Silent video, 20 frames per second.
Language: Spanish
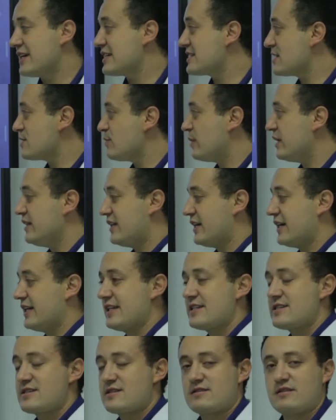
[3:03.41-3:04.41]
Estas
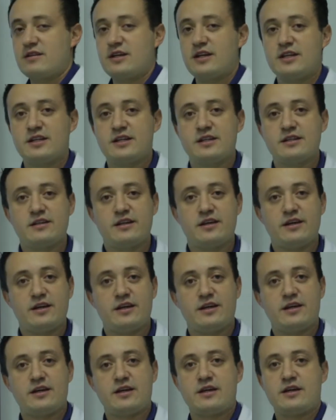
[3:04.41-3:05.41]
pantallas tienen
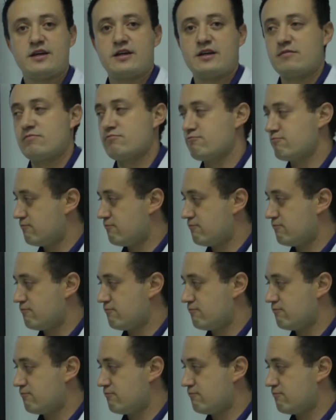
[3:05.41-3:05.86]
eh,